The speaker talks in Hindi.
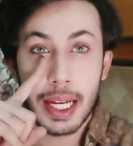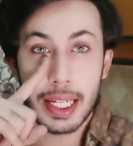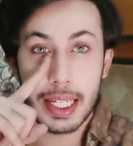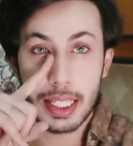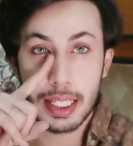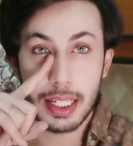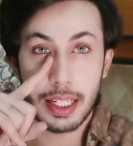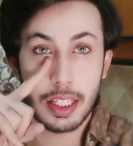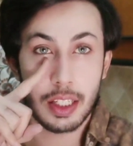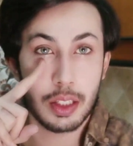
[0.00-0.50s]

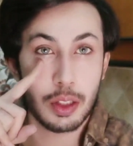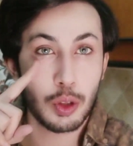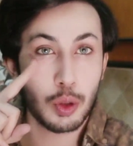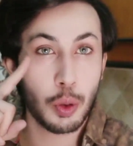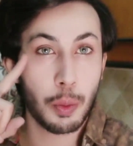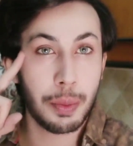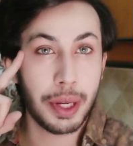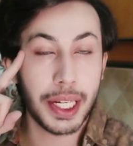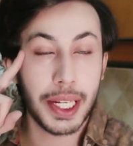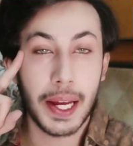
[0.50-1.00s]
इसने
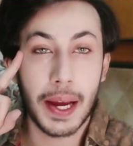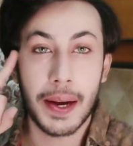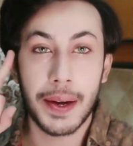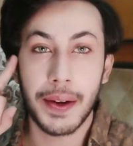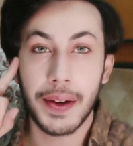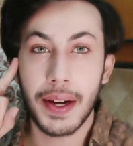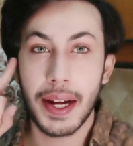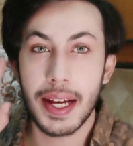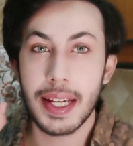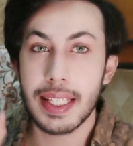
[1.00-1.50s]
जो मेरी
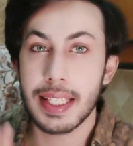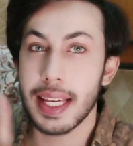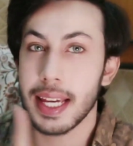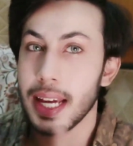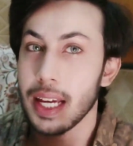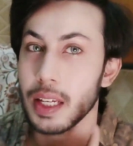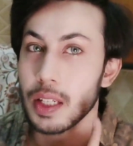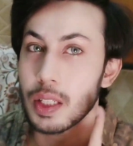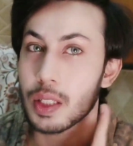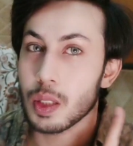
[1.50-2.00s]
अंडर आइज
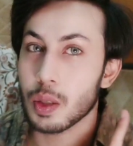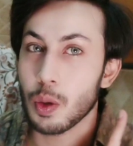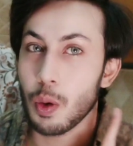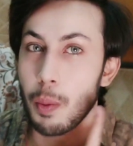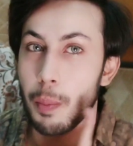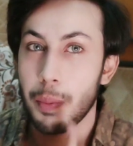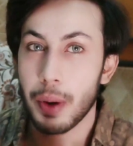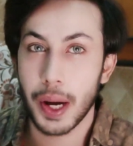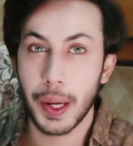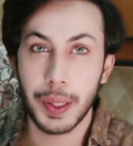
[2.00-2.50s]
है
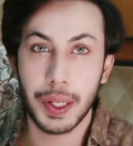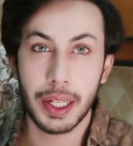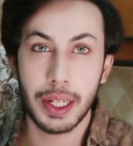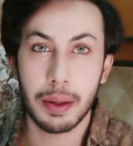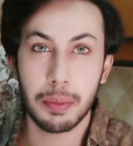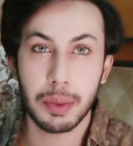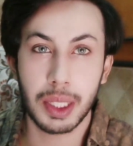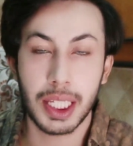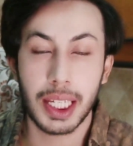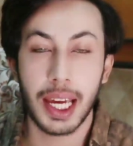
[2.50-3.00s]
इसको ब्राइटन
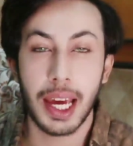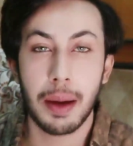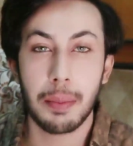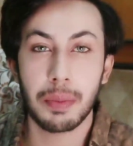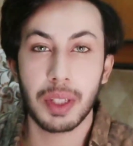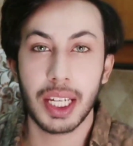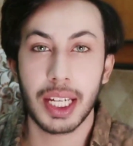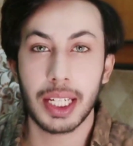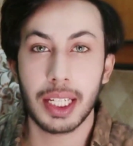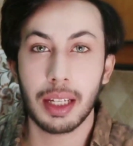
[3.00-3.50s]
अप किया
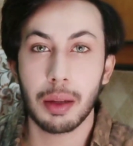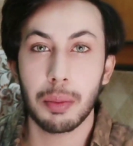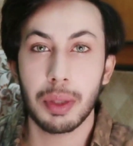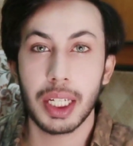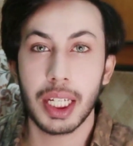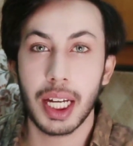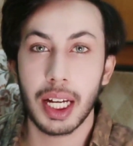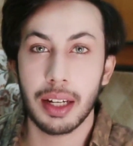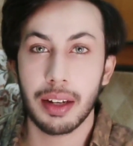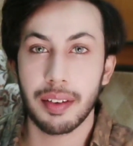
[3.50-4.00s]
है यानी कि
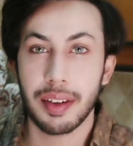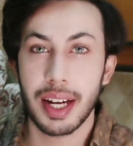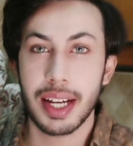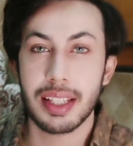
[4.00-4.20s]
मेरी अंडर